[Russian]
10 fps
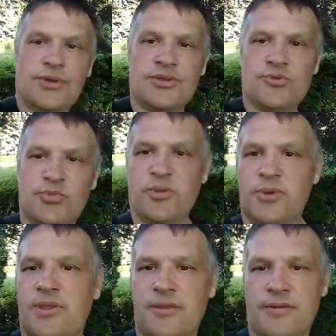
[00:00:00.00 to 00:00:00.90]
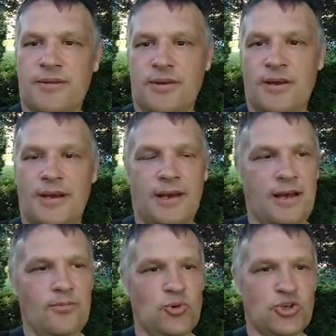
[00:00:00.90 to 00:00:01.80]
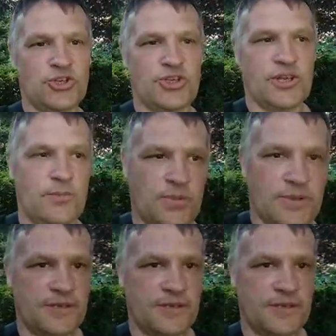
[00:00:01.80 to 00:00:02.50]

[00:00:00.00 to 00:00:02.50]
например, а можно